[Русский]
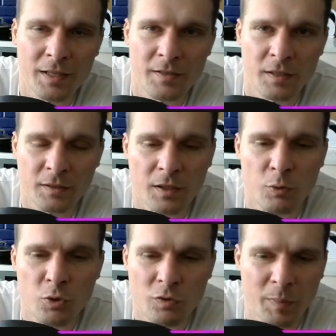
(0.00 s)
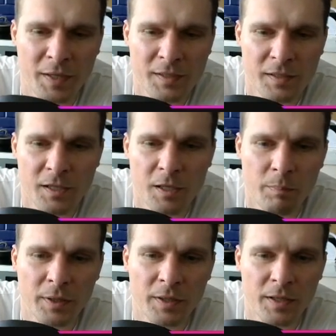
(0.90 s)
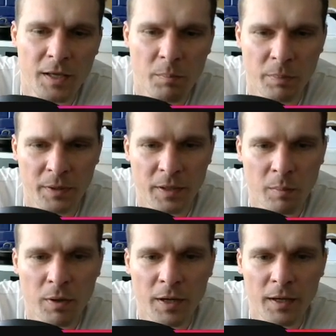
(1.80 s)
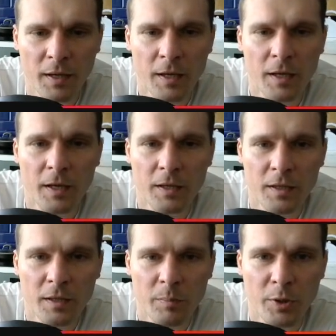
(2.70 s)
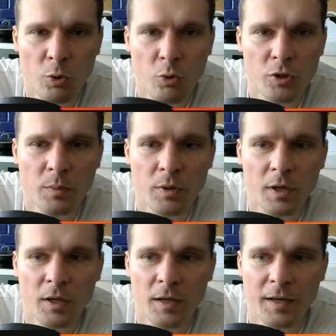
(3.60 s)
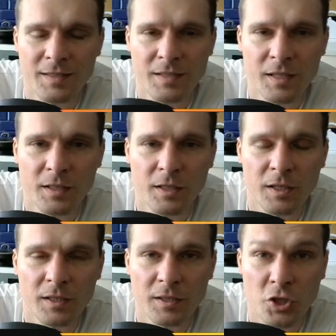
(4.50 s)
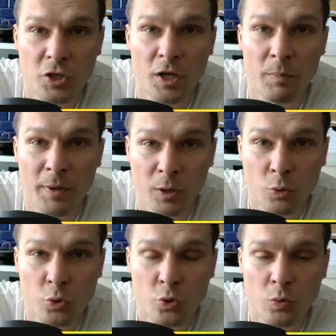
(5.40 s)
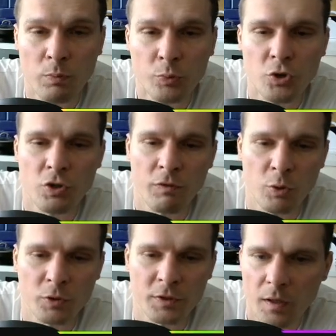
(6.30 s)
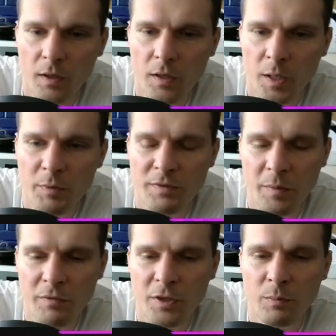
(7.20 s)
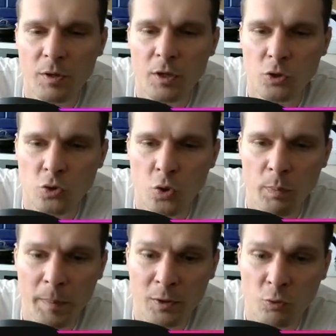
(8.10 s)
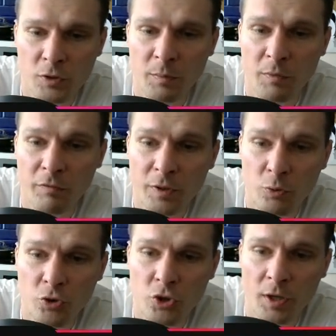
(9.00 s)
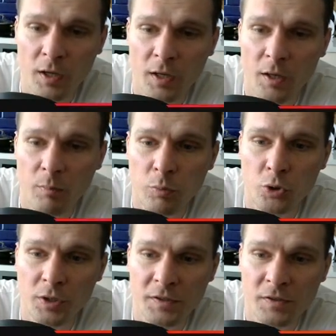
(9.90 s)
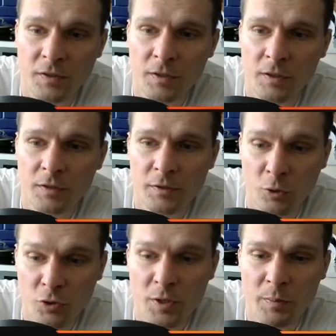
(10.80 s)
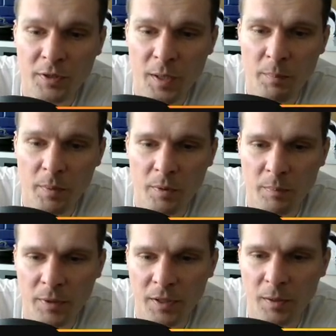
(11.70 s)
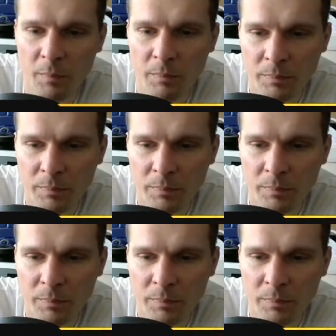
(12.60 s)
оценка ключевых показателей P на E, P на B, и приходим к оценке, точнее к прогнозу будущего роста. И мы с вами видим, что по прогнозам выручка будет расти серьезными темпами, при этом